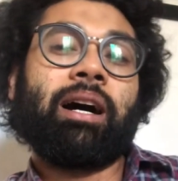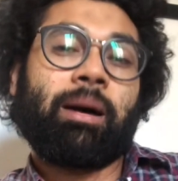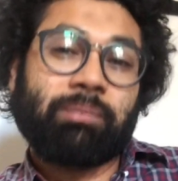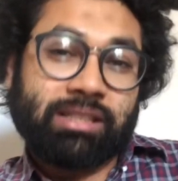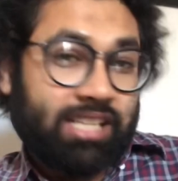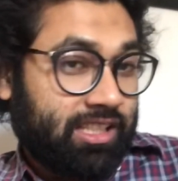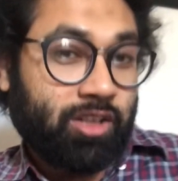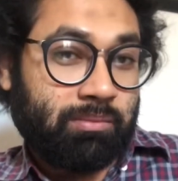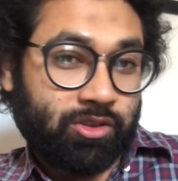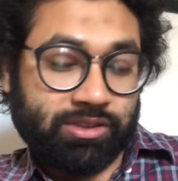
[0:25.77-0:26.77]
আপনার সাধারণ
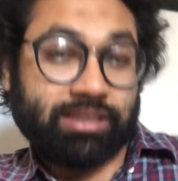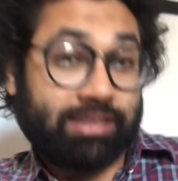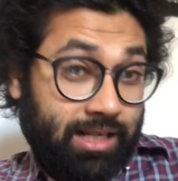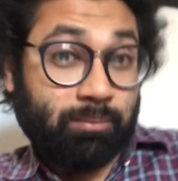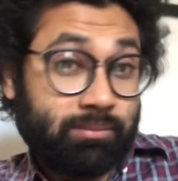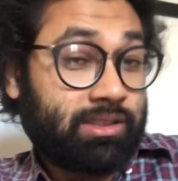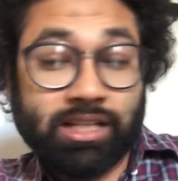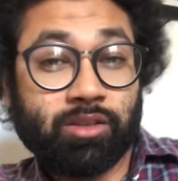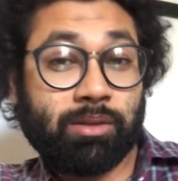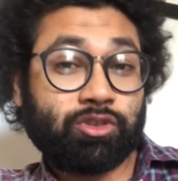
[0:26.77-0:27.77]
মানুষের যারা
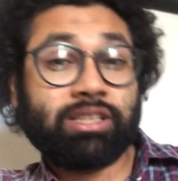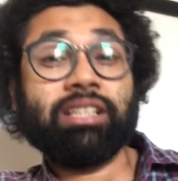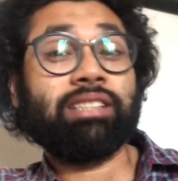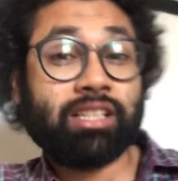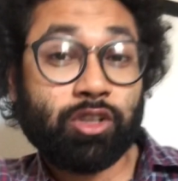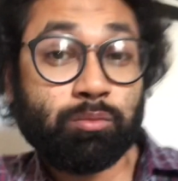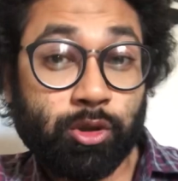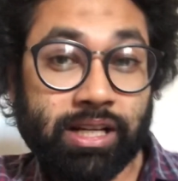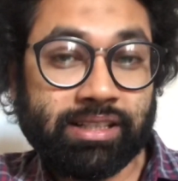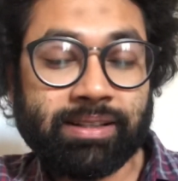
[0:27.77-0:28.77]
সাধারণ মানুষের না সাধারণ
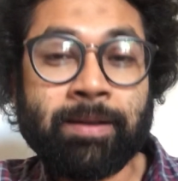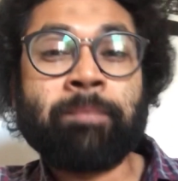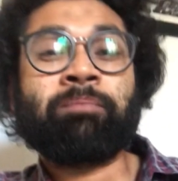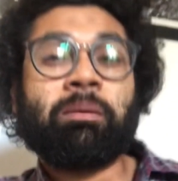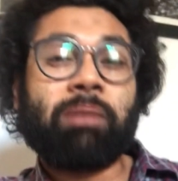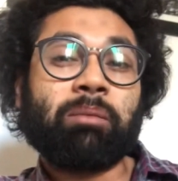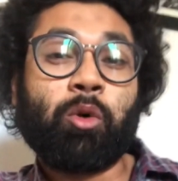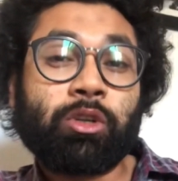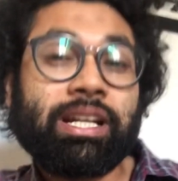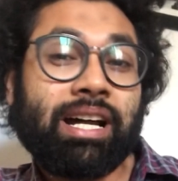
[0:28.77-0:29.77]
ভোটারের মানে
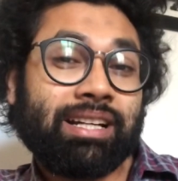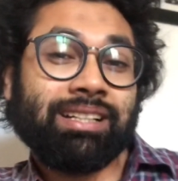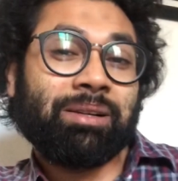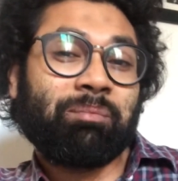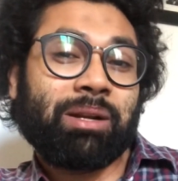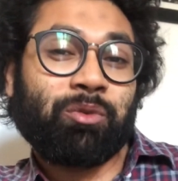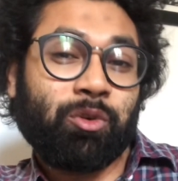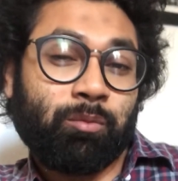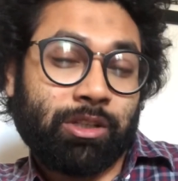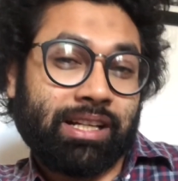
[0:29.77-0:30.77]
ভোটার মানে
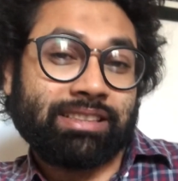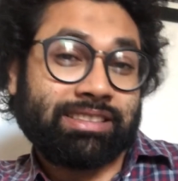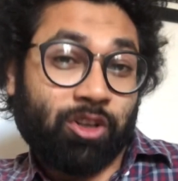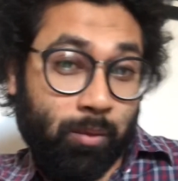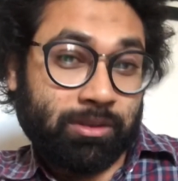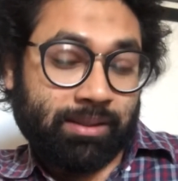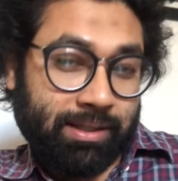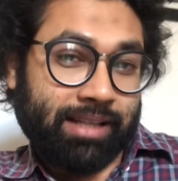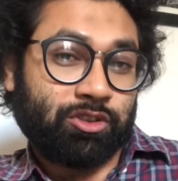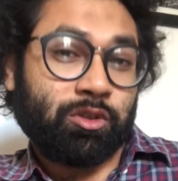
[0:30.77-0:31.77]
ভোটারের যে ক্ষমতা মানে
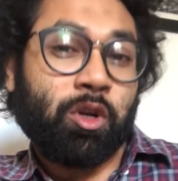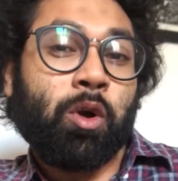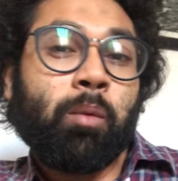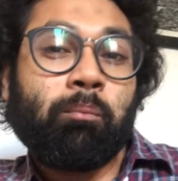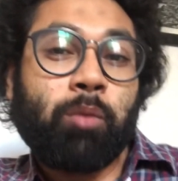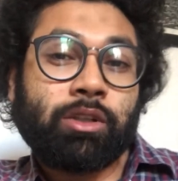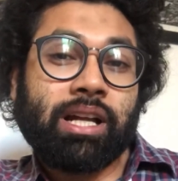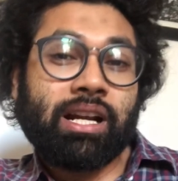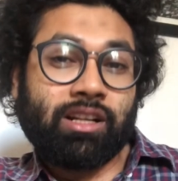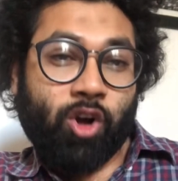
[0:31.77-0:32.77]
একজন
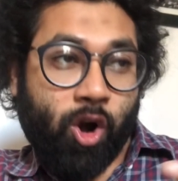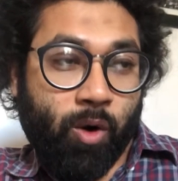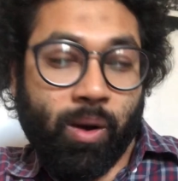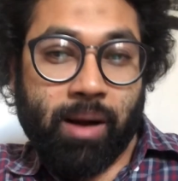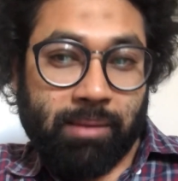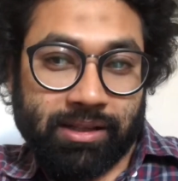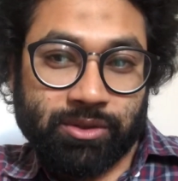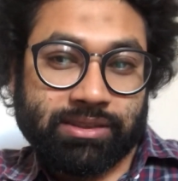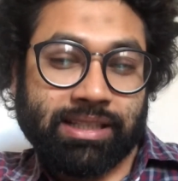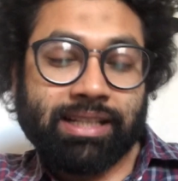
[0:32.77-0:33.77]
ভোটার হওয়া মানে
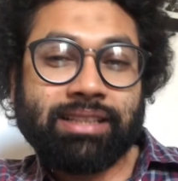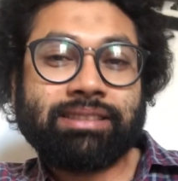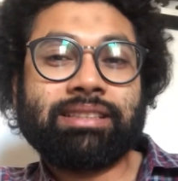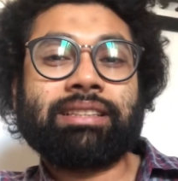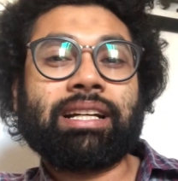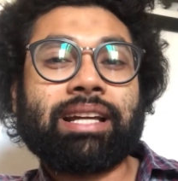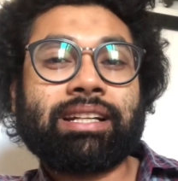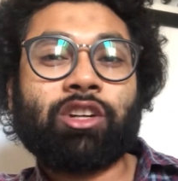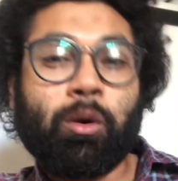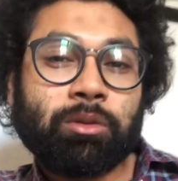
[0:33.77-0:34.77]
হচ্ছে যে তাকে একটা
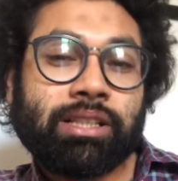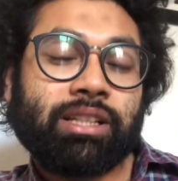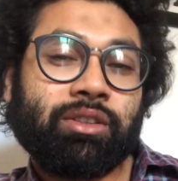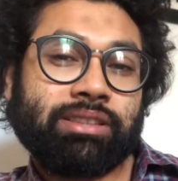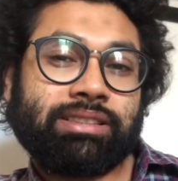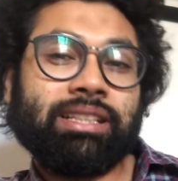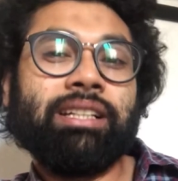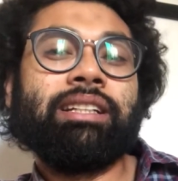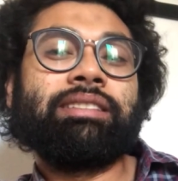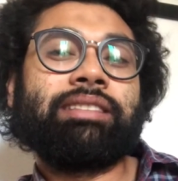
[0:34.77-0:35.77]
ক্ষমতা দেওয়া হয়েছে
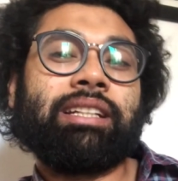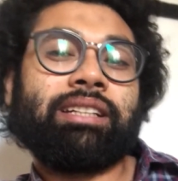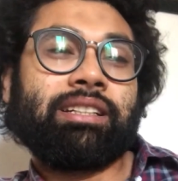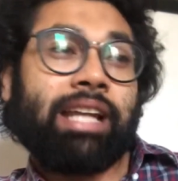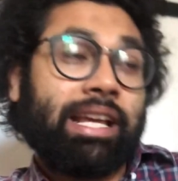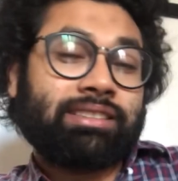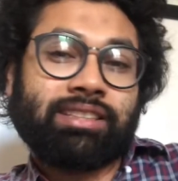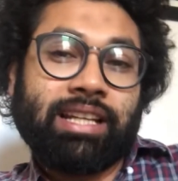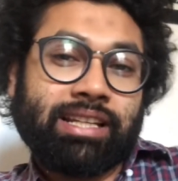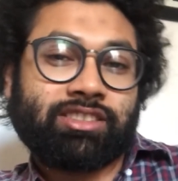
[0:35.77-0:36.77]
যে নেক্সট
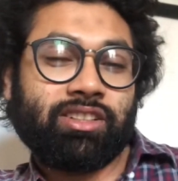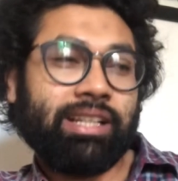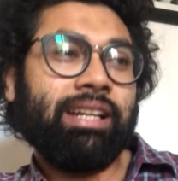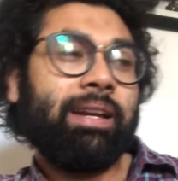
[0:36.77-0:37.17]
ইলেকশনে